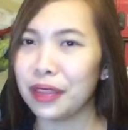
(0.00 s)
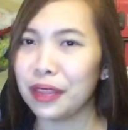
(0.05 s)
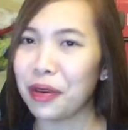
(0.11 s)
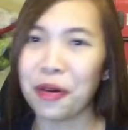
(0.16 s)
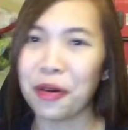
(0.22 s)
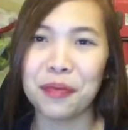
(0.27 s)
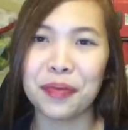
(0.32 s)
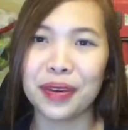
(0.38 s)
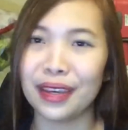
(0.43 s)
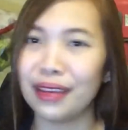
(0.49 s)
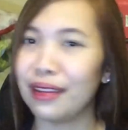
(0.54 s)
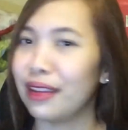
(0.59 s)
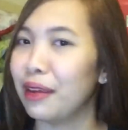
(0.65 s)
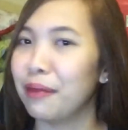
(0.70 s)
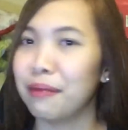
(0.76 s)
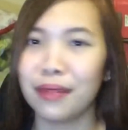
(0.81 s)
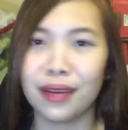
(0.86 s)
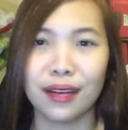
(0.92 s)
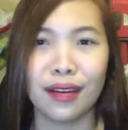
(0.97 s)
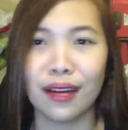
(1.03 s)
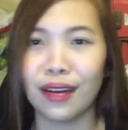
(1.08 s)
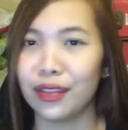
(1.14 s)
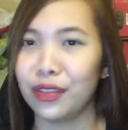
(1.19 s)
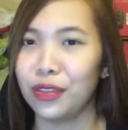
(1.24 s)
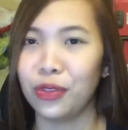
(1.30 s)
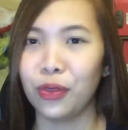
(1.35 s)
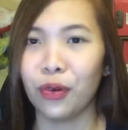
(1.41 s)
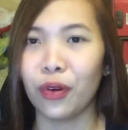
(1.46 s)
Hindi ako mahilig
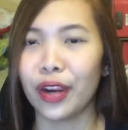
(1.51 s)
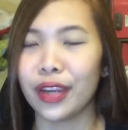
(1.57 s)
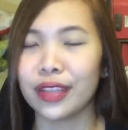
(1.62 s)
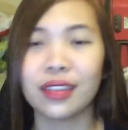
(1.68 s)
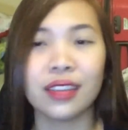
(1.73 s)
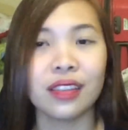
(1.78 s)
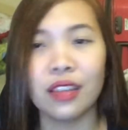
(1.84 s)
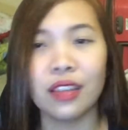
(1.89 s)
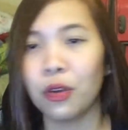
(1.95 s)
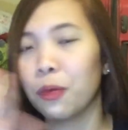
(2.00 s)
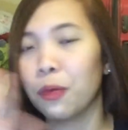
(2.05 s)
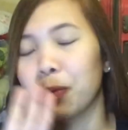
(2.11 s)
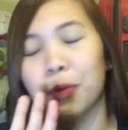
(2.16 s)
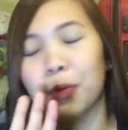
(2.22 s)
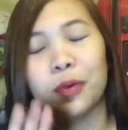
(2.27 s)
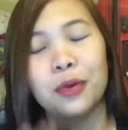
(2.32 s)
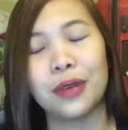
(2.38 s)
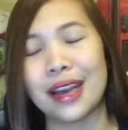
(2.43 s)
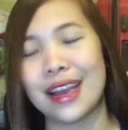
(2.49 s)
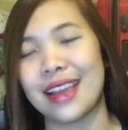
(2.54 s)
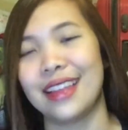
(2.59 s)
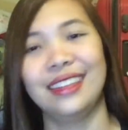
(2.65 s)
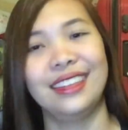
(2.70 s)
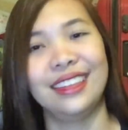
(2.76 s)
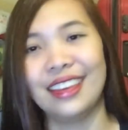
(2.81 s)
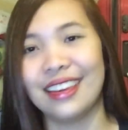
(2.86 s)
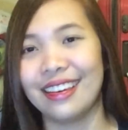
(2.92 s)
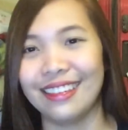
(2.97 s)
mag-add to cart. Hindi ko po ugali
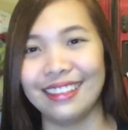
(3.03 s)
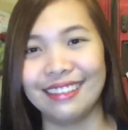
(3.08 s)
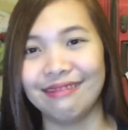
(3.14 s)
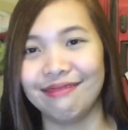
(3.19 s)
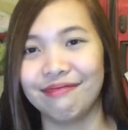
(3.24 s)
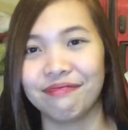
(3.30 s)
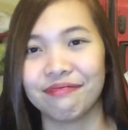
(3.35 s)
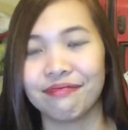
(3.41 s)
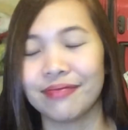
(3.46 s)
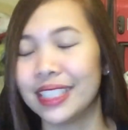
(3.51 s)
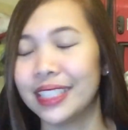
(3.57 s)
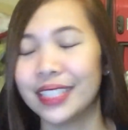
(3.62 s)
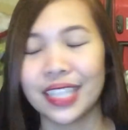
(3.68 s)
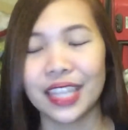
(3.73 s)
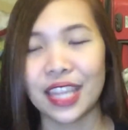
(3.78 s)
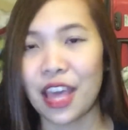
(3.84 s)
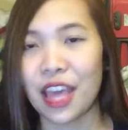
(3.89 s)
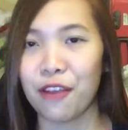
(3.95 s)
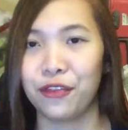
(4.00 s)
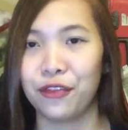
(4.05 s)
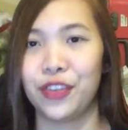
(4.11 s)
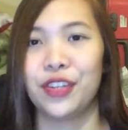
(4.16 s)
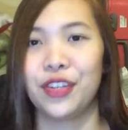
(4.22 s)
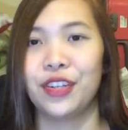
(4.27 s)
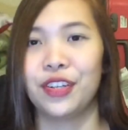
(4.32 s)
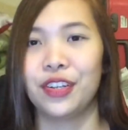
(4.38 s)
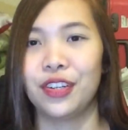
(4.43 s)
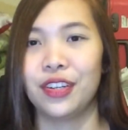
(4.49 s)
yan. Never,
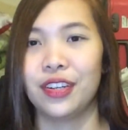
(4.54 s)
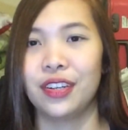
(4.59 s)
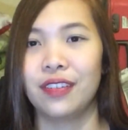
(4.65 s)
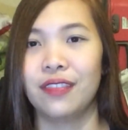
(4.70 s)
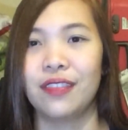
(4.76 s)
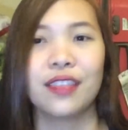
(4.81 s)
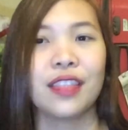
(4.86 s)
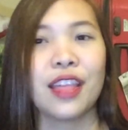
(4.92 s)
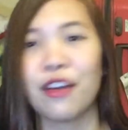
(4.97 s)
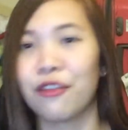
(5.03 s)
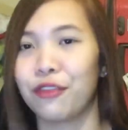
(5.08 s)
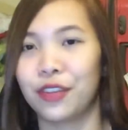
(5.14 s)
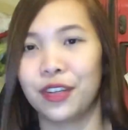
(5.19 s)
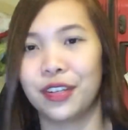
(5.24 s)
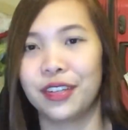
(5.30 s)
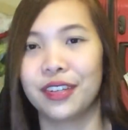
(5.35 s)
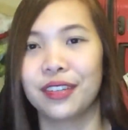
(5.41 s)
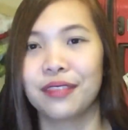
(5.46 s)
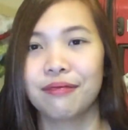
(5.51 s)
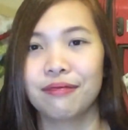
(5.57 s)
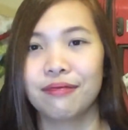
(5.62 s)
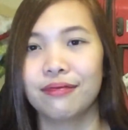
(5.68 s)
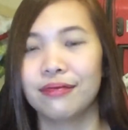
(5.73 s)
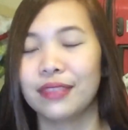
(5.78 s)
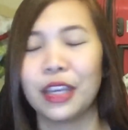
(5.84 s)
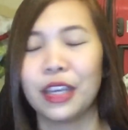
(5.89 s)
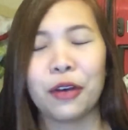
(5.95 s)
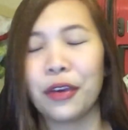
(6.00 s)
never.
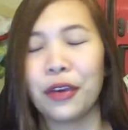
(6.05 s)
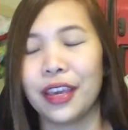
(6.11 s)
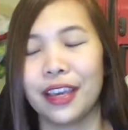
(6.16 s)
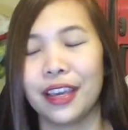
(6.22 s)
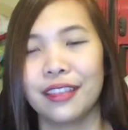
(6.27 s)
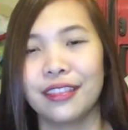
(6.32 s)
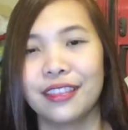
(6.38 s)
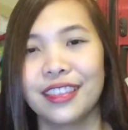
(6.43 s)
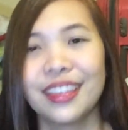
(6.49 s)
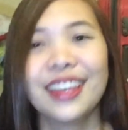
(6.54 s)
Hindi ako yan.